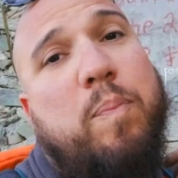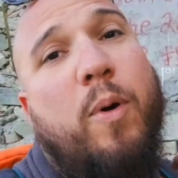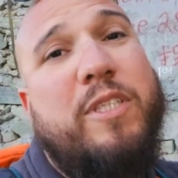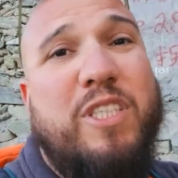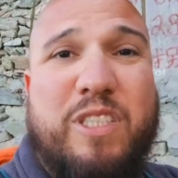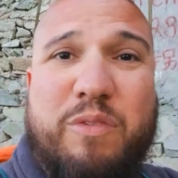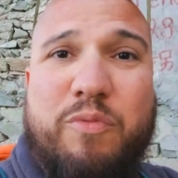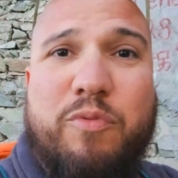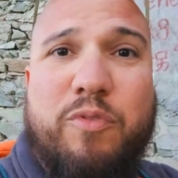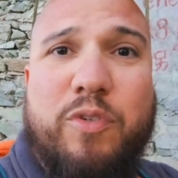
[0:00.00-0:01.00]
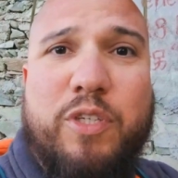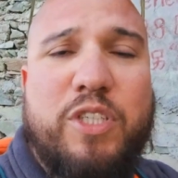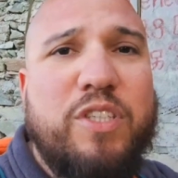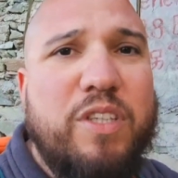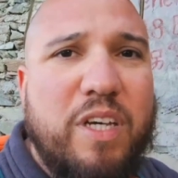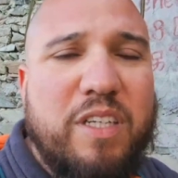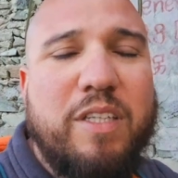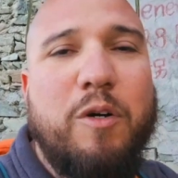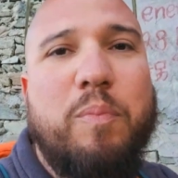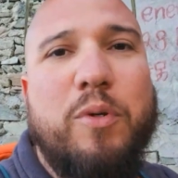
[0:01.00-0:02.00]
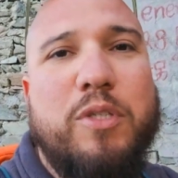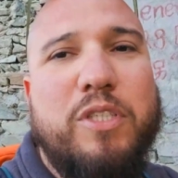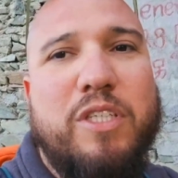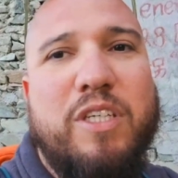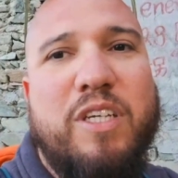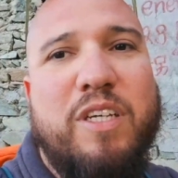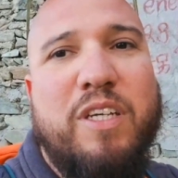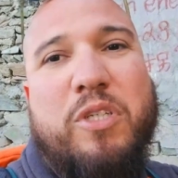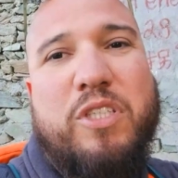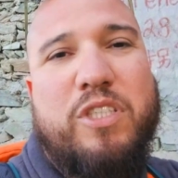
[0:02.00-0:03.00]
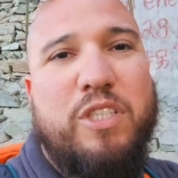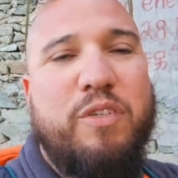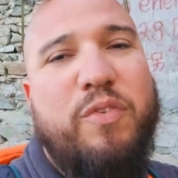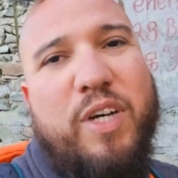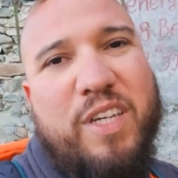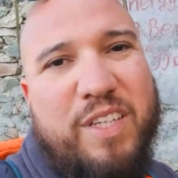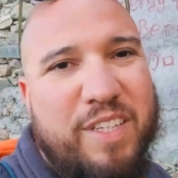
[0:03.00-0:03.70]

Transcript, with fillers: positivista, não, posi, positiva,